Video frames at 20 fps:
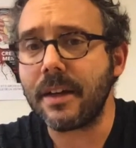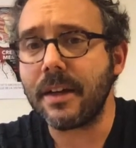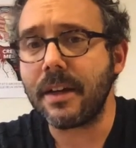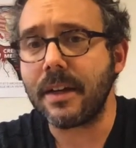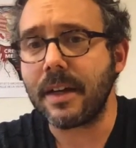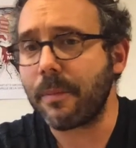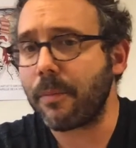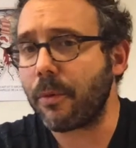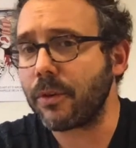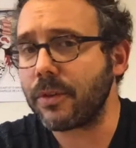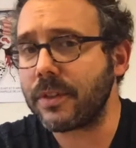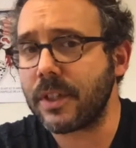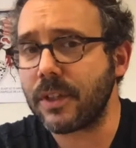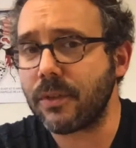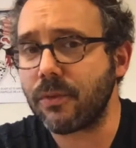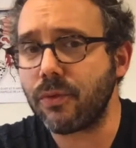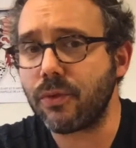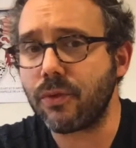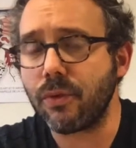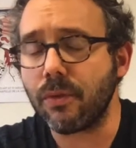la
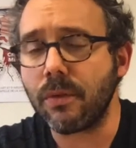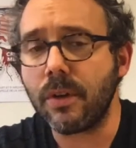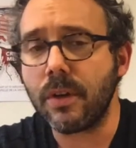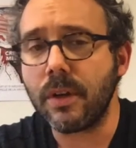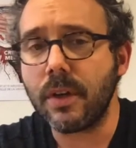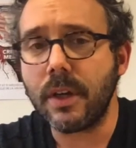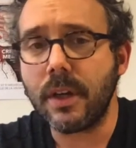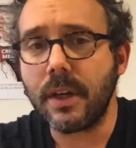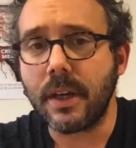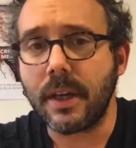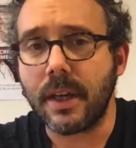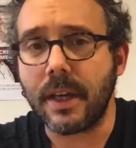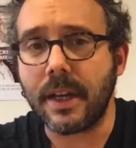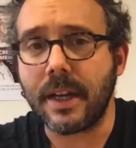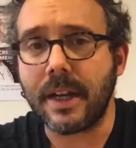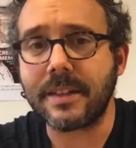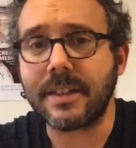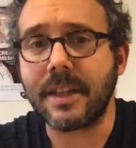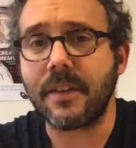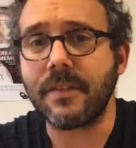prostitution, et
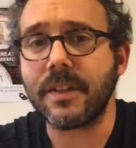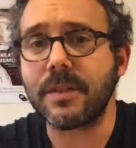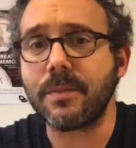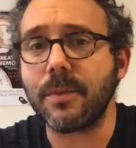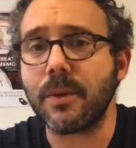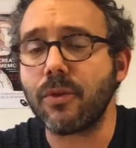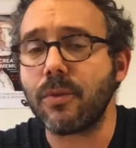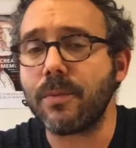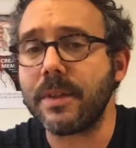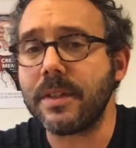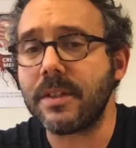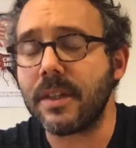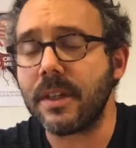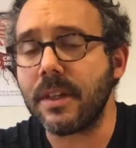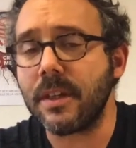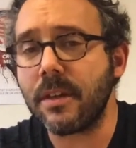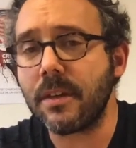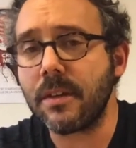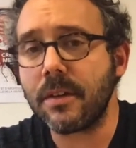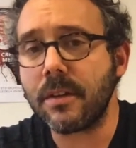l'asservissement domestique